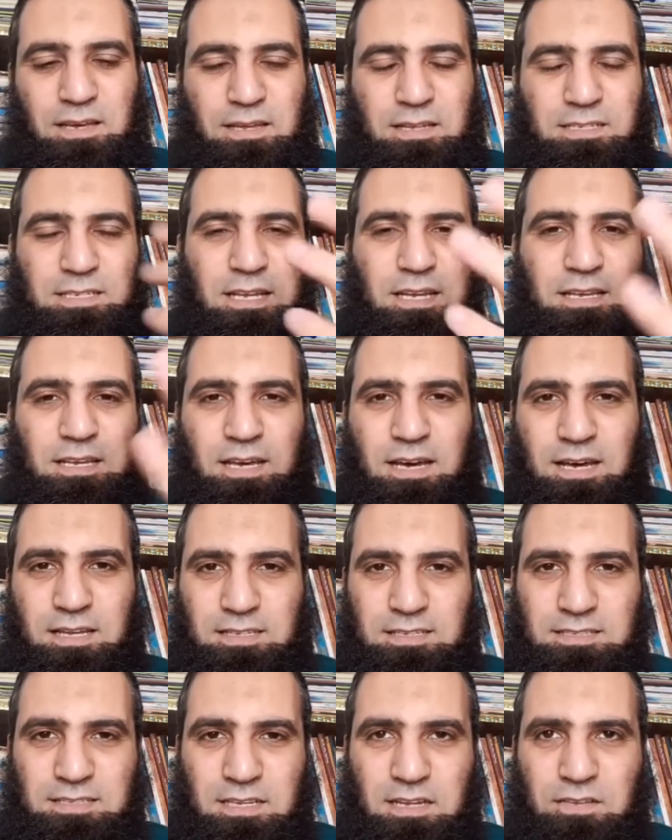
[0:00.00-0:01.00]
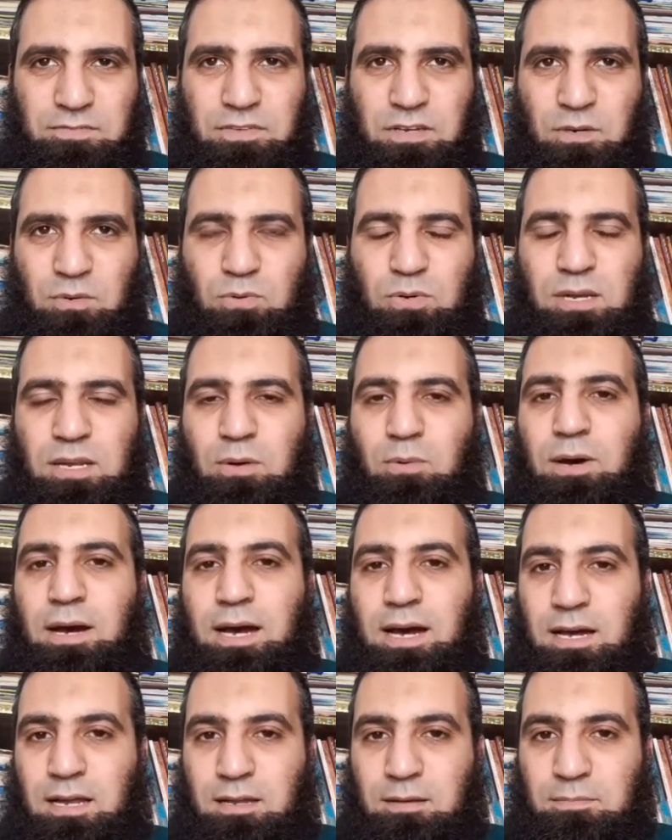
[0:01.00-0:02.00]
ذلك احد السلف يقول لو
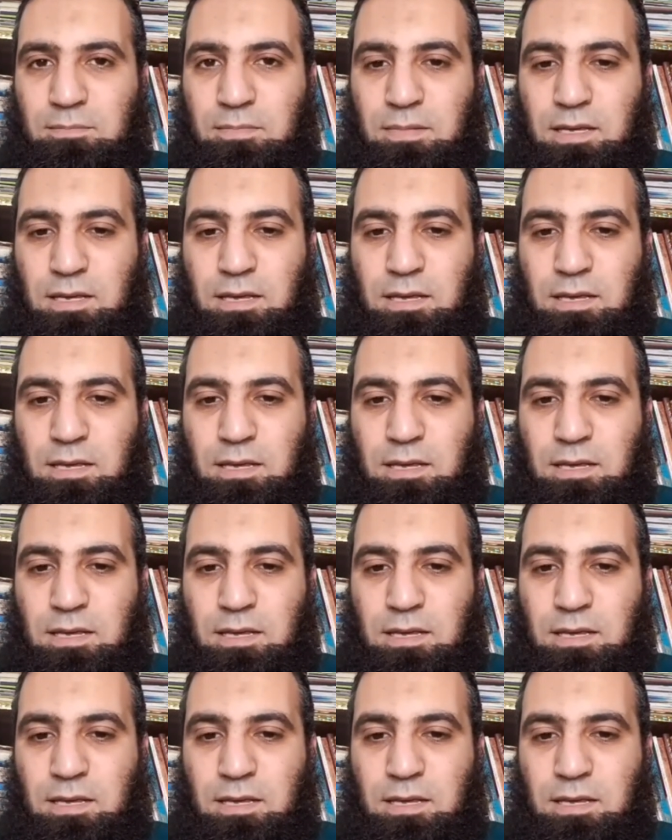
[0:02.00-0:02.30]
اعلم